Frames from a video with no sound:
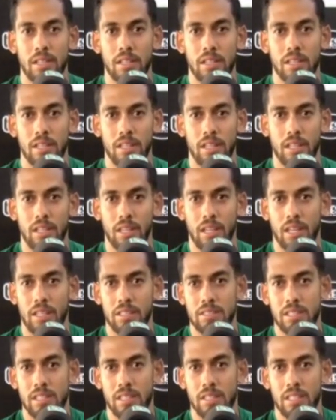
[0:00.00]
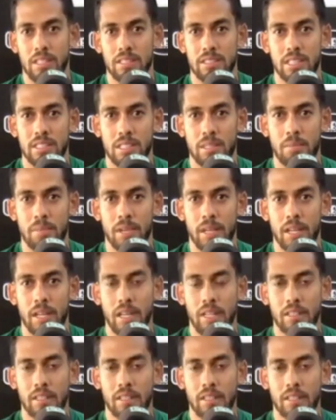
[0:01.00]
y, este, y esta semana
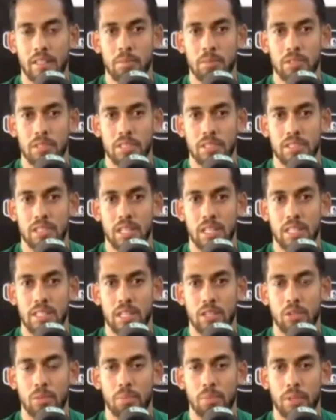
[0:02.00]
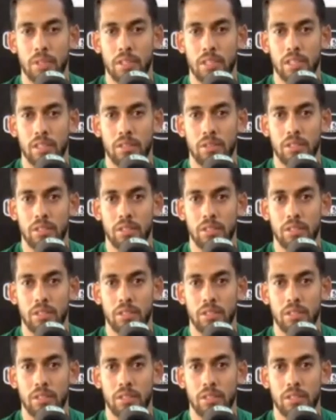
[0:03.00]
teníamos que estar ya compitiendo.